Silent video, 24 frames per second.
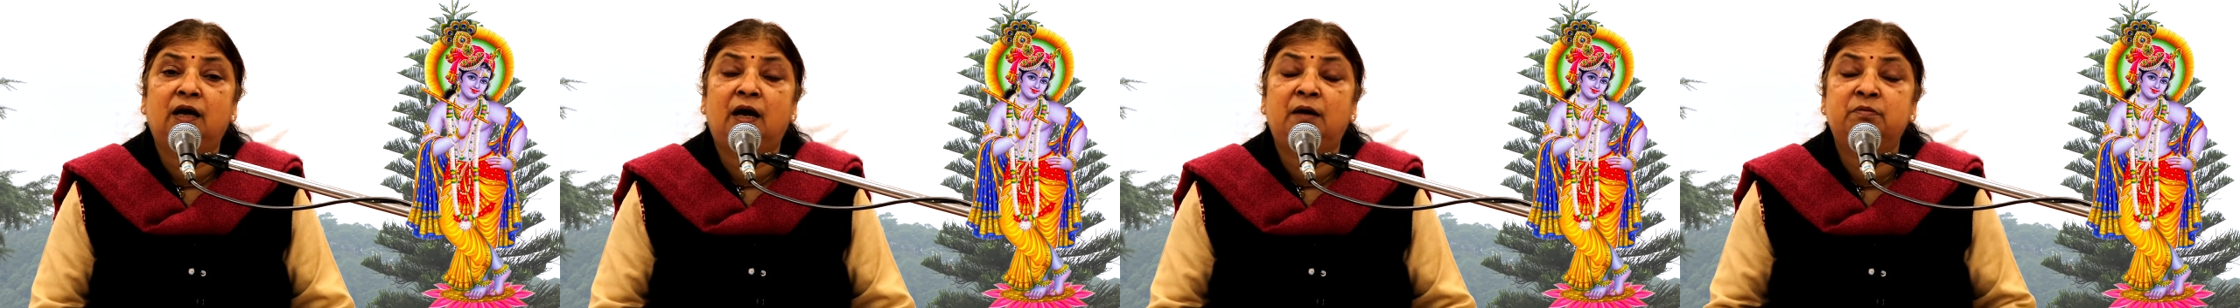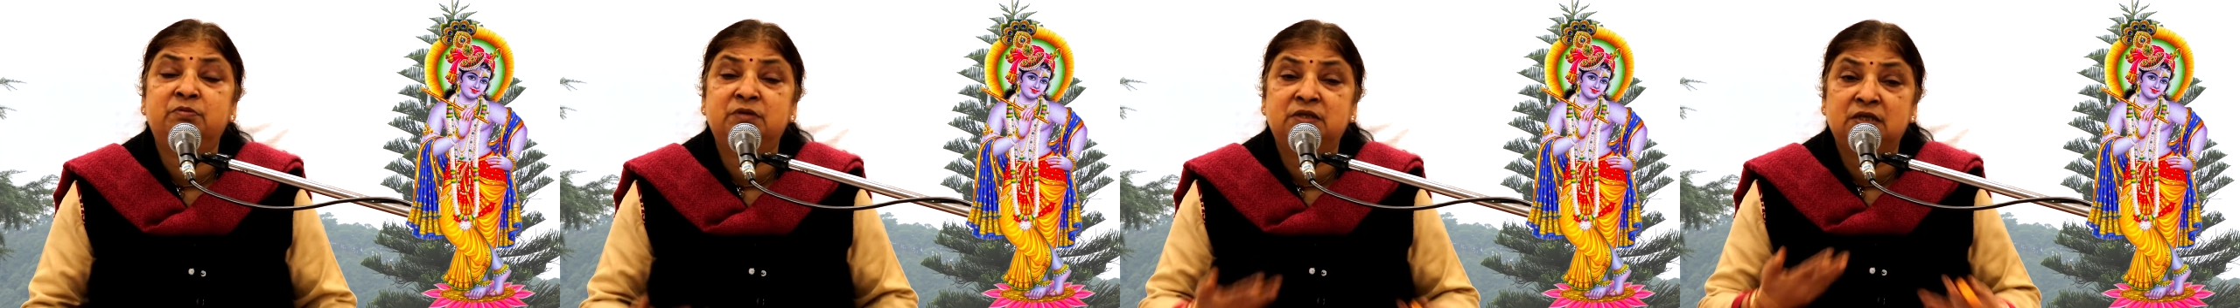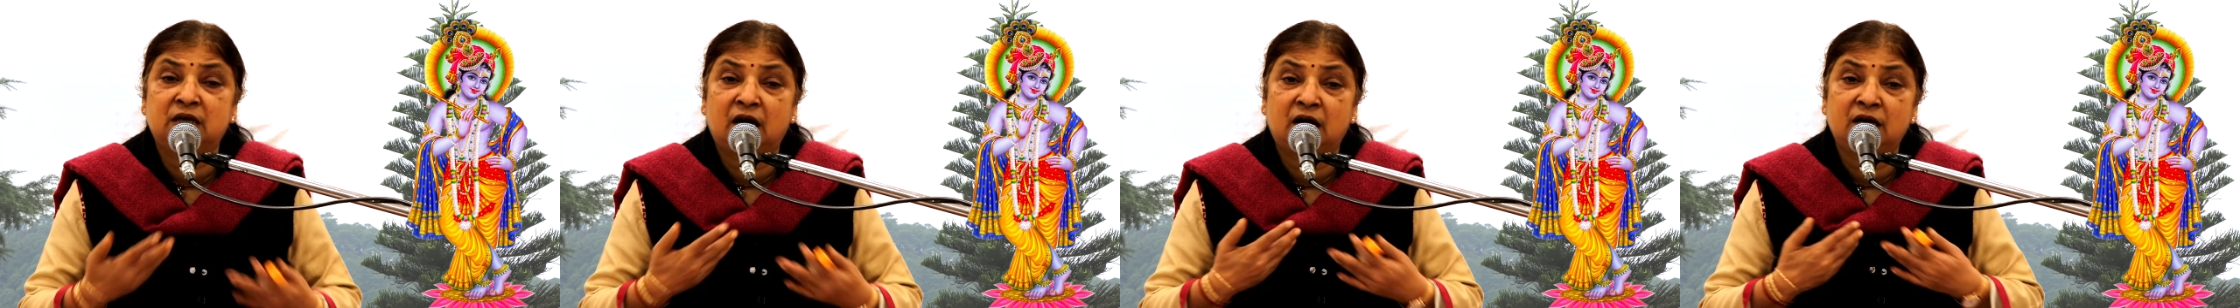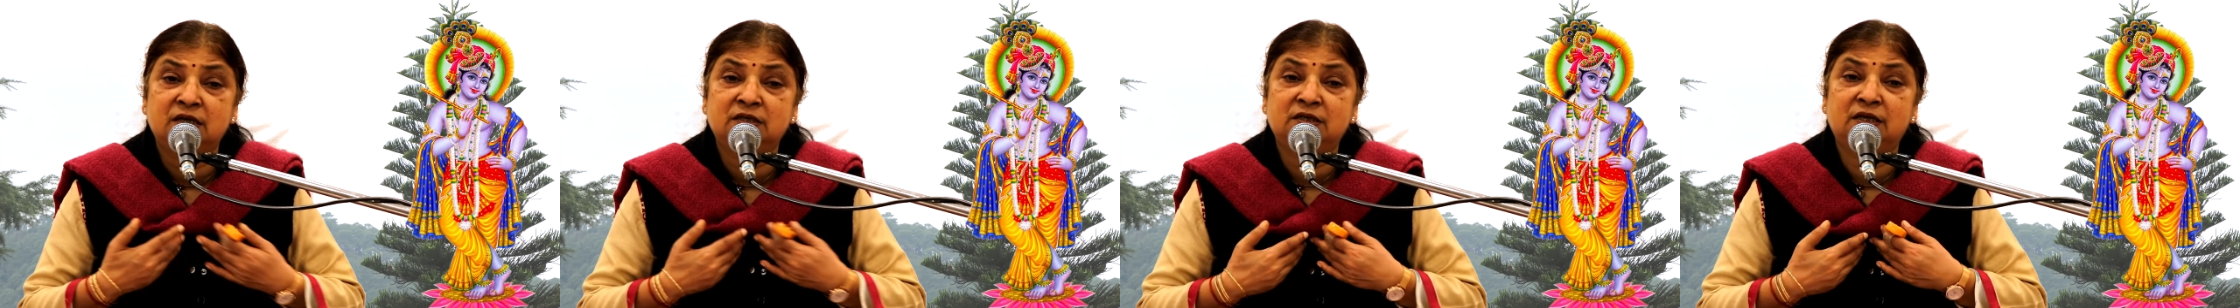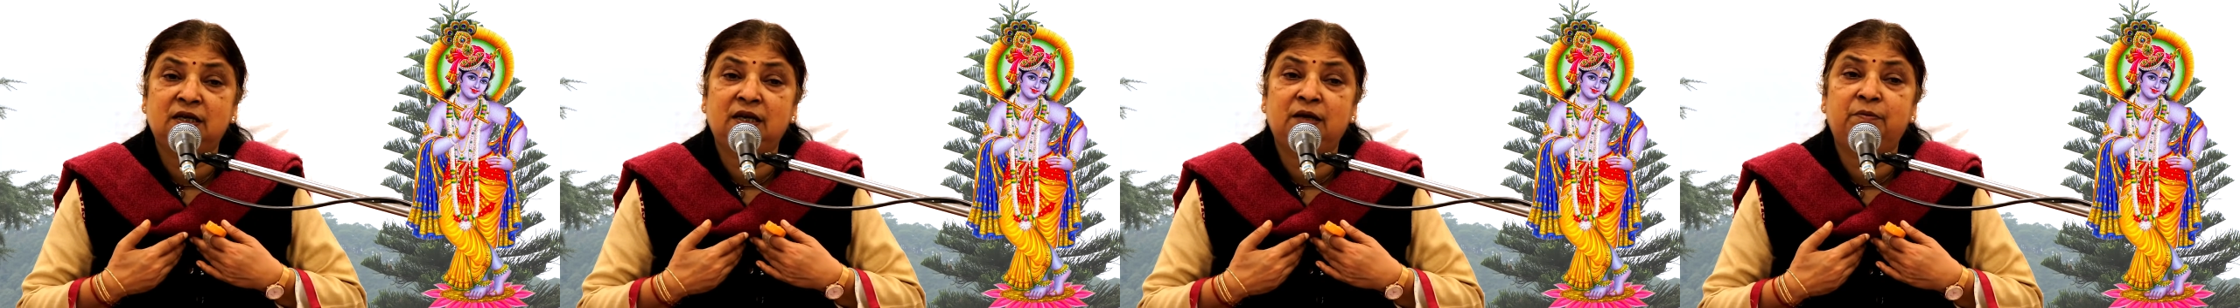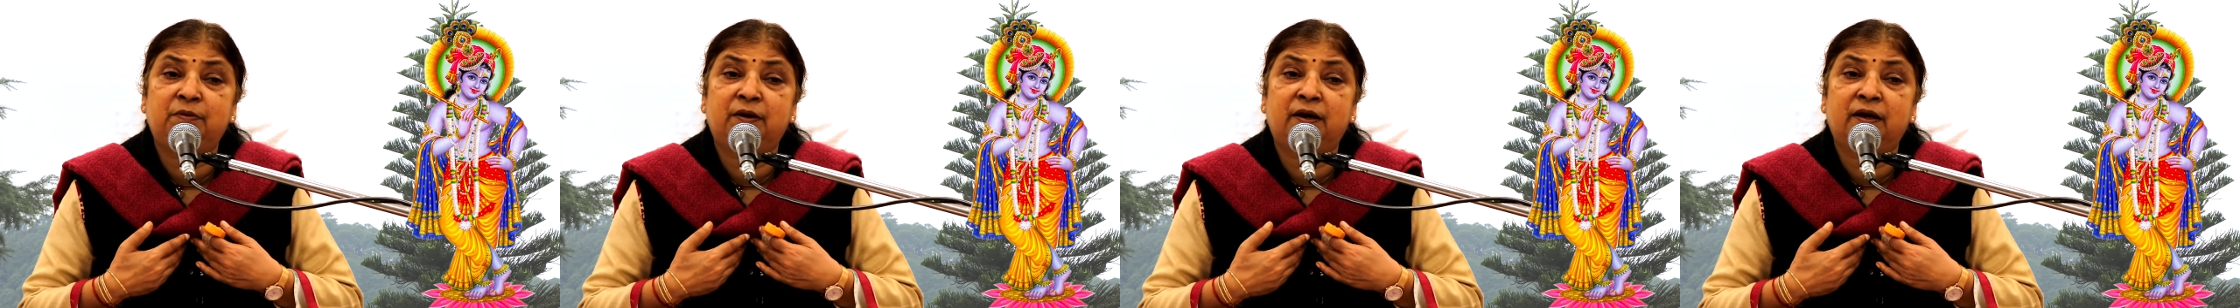अब सांस
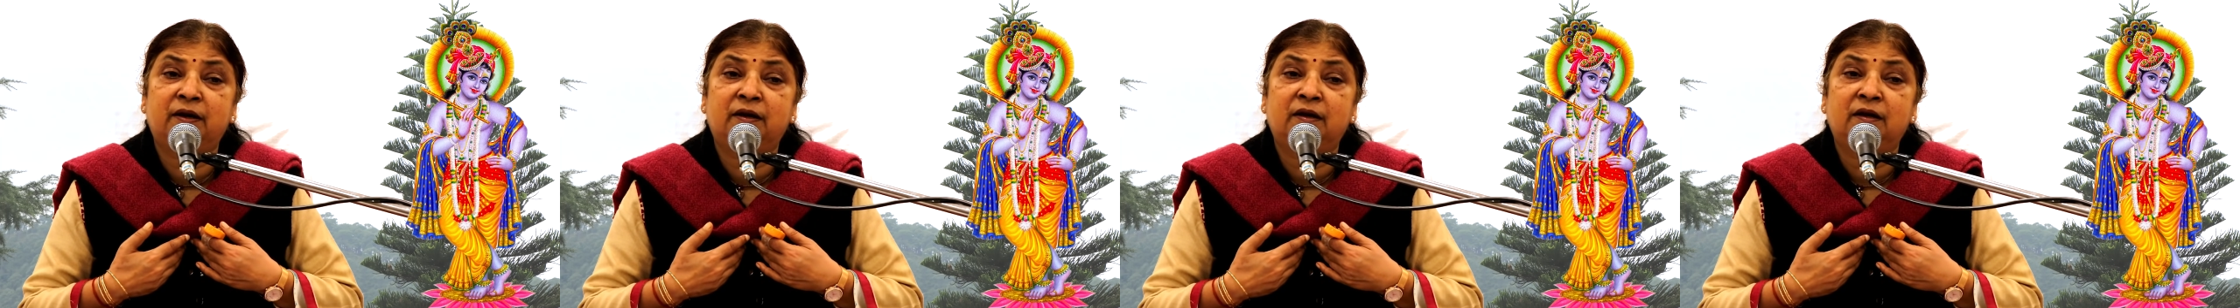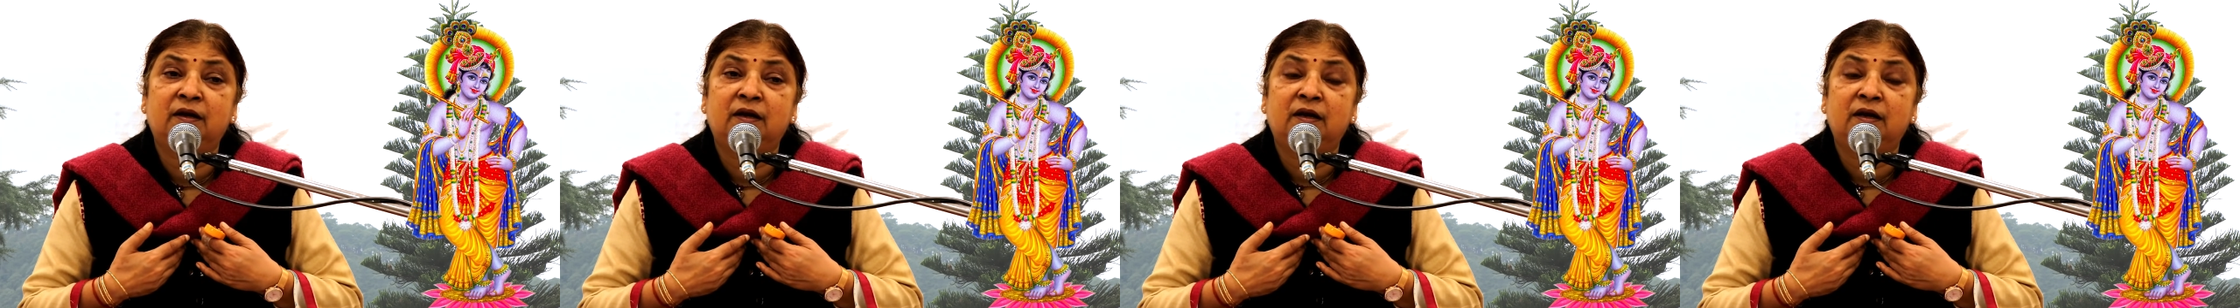ले पा